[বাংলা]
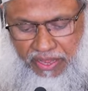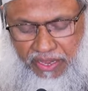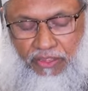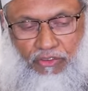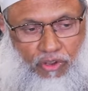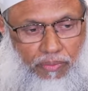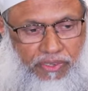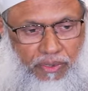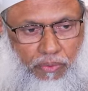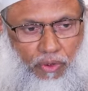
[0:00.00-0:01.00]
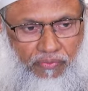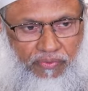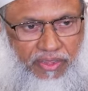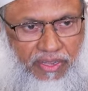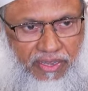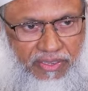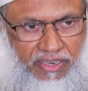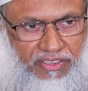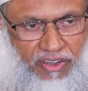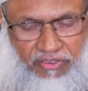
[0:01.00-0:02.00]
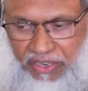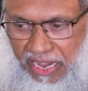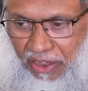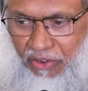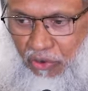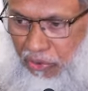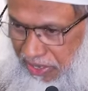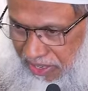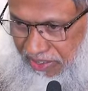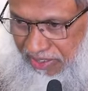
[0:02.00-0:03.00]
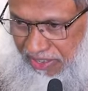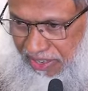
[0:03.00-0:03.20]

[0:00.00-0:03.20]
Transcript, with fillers: কিন্তু সবচেয়ে বড় ফিতনা যেটা ছিল সেটা এখনও রয়ে গেছে